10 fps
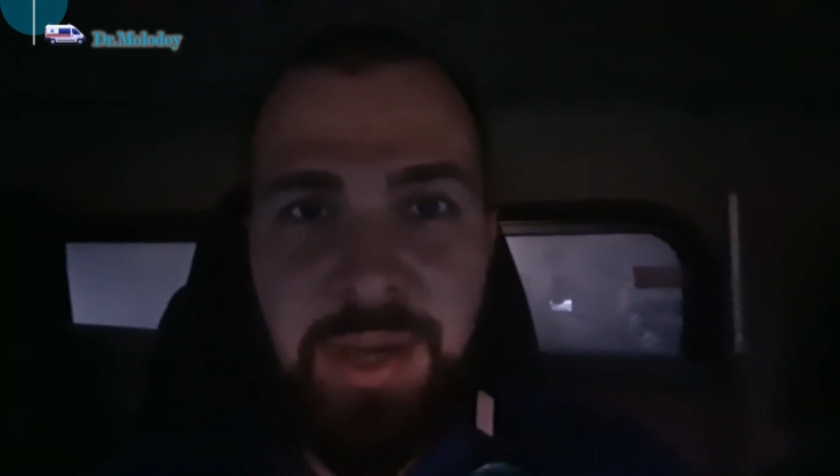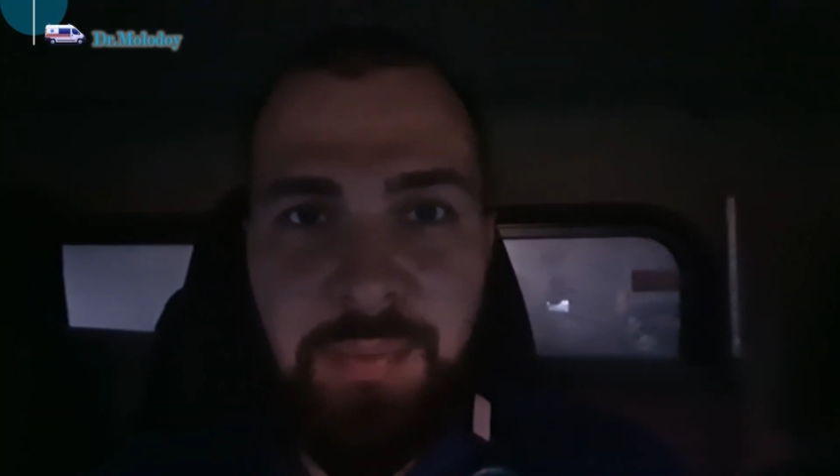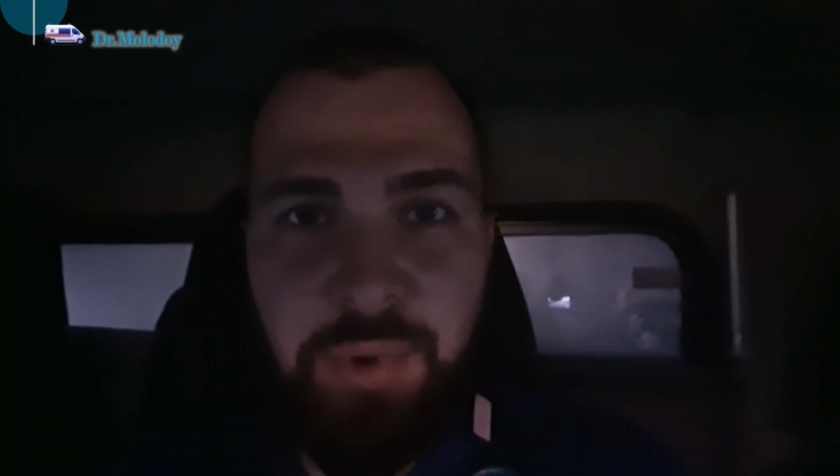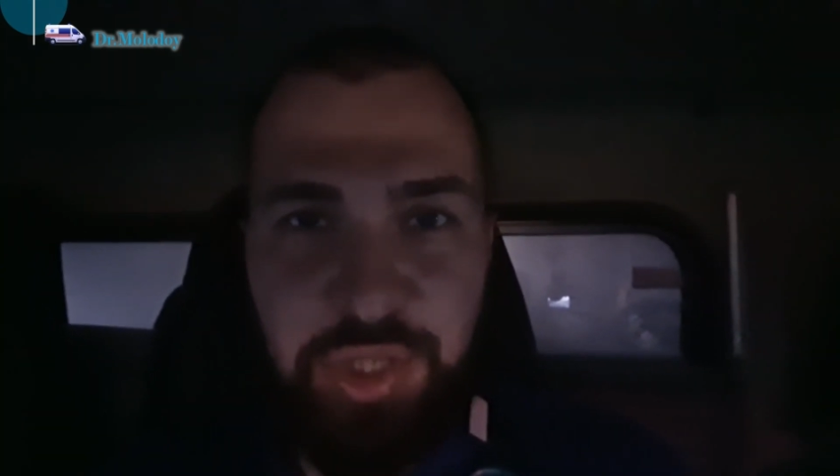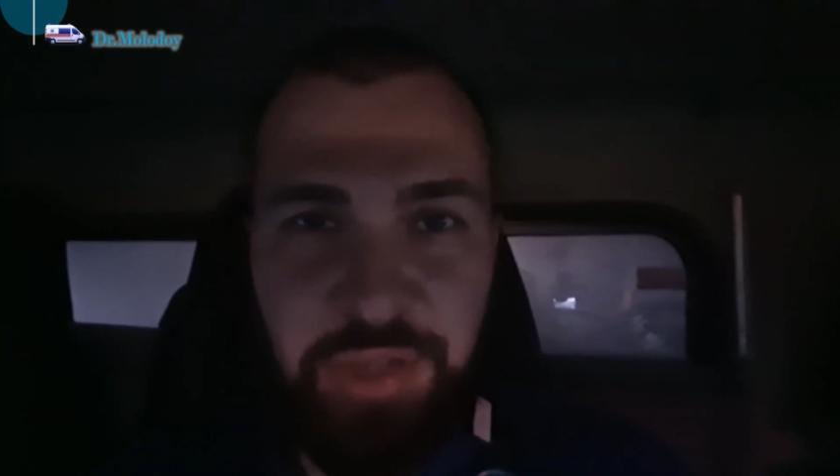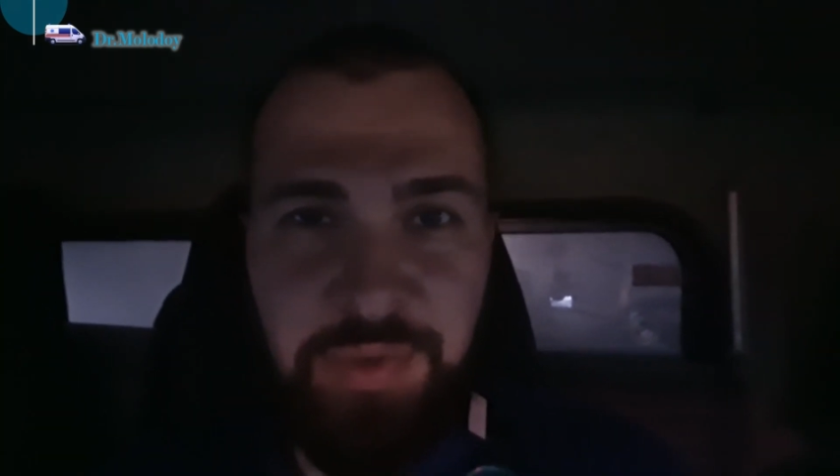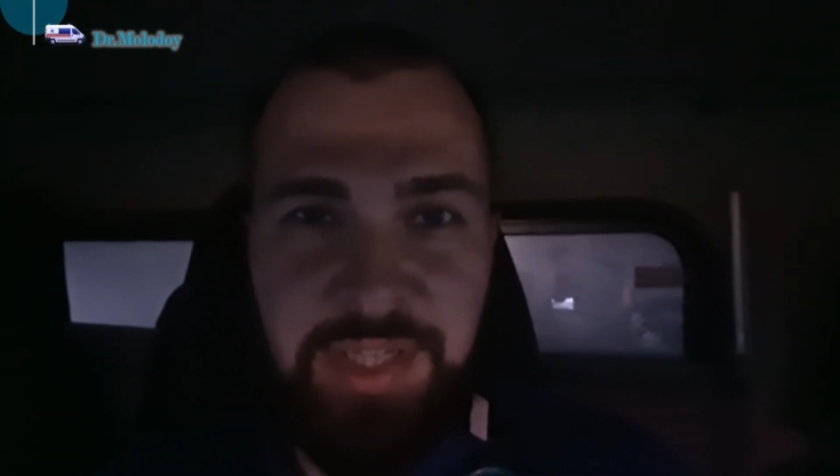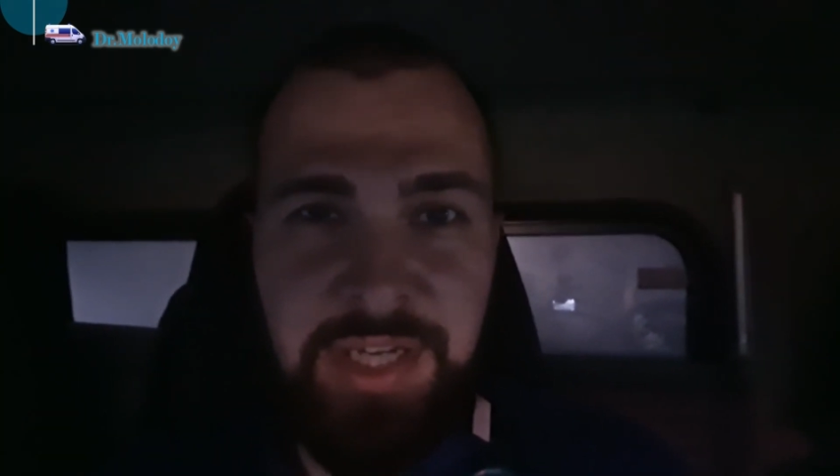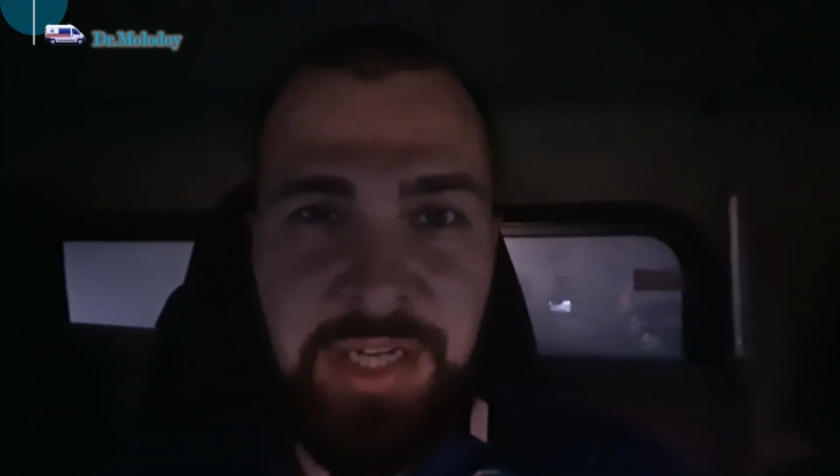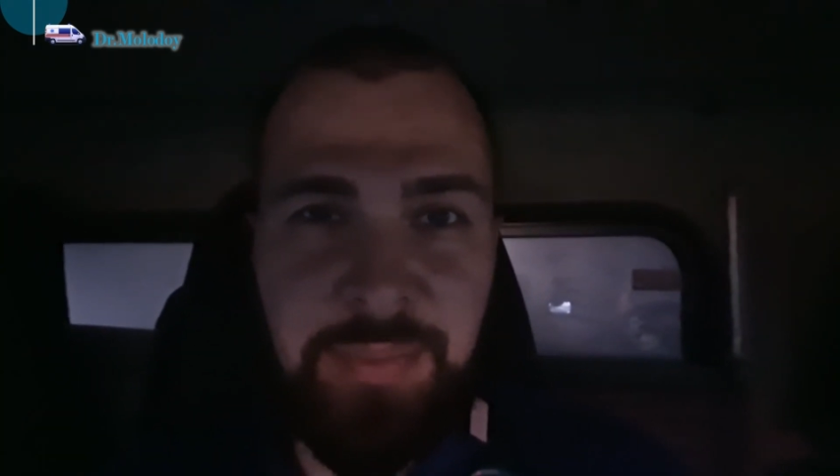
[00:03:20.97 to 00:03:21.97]
Может быть
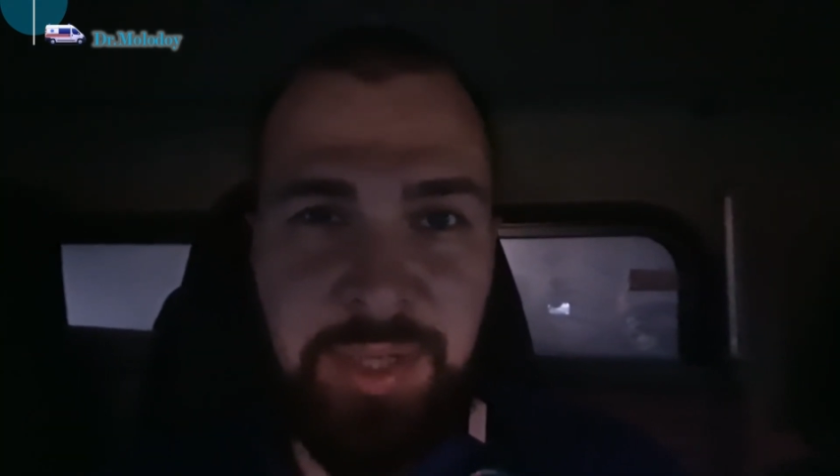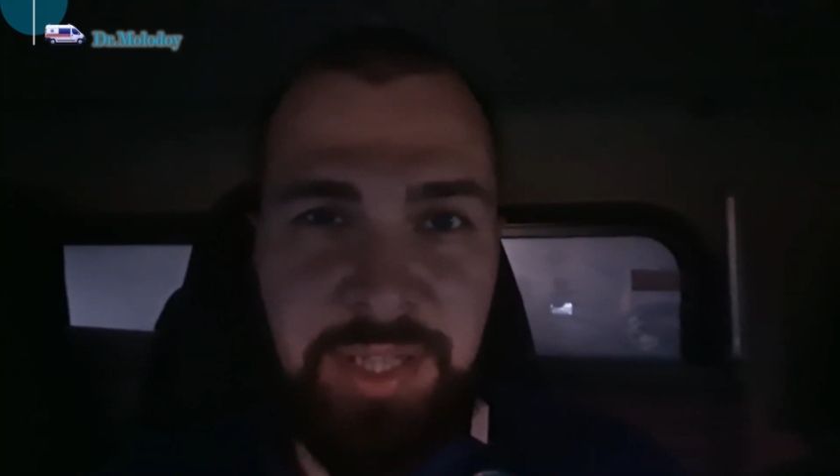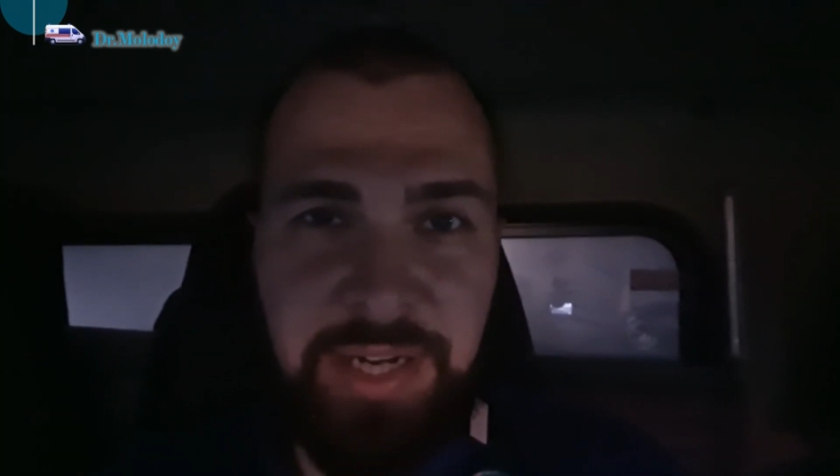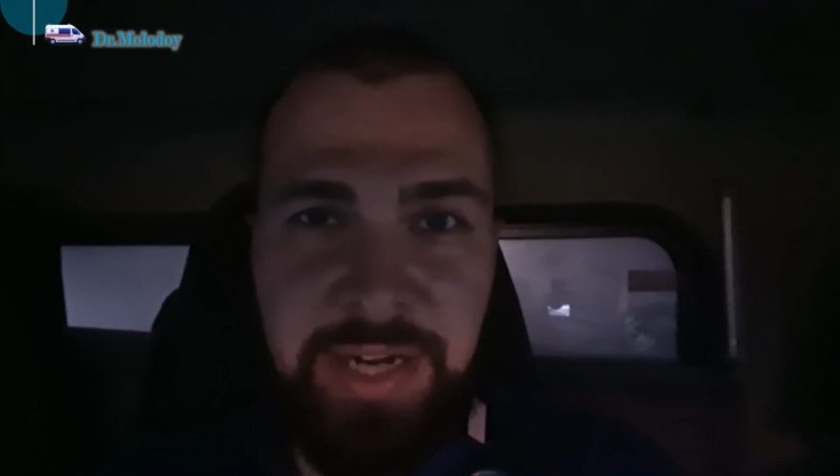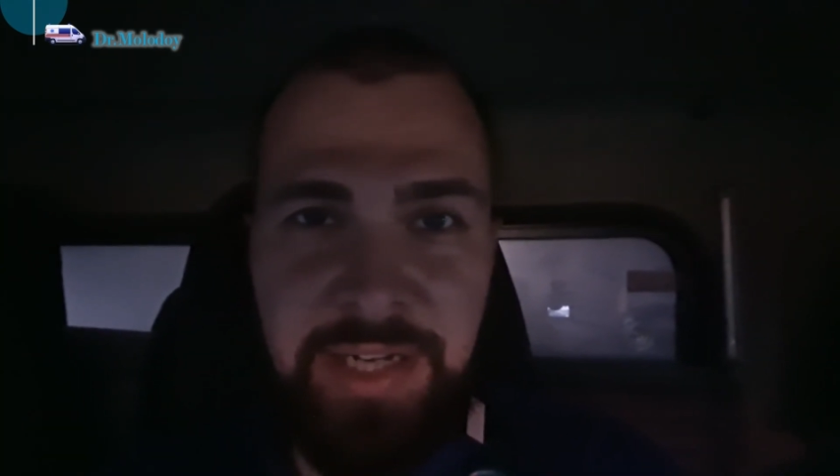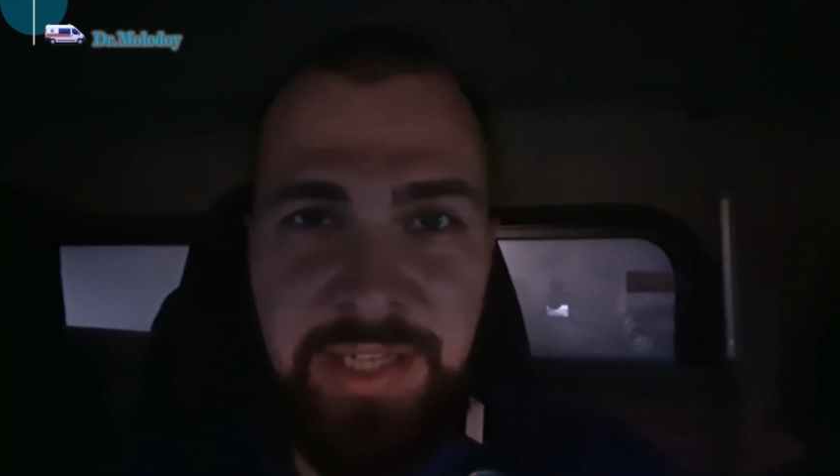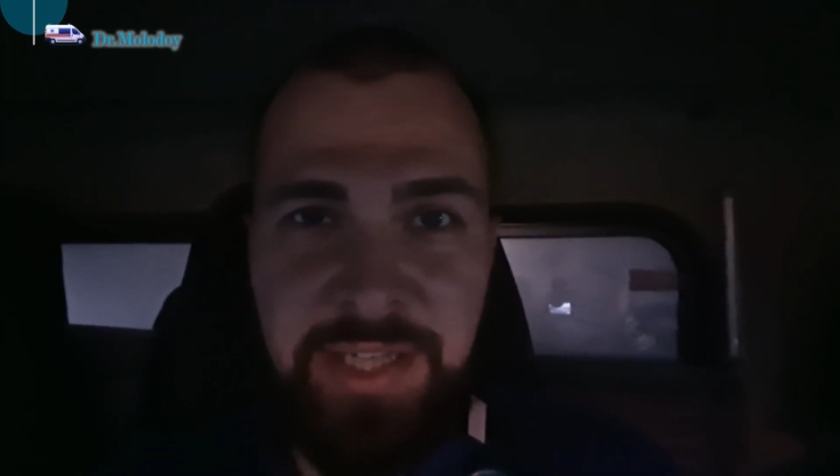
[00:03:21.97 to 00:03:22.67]
как бактериальная,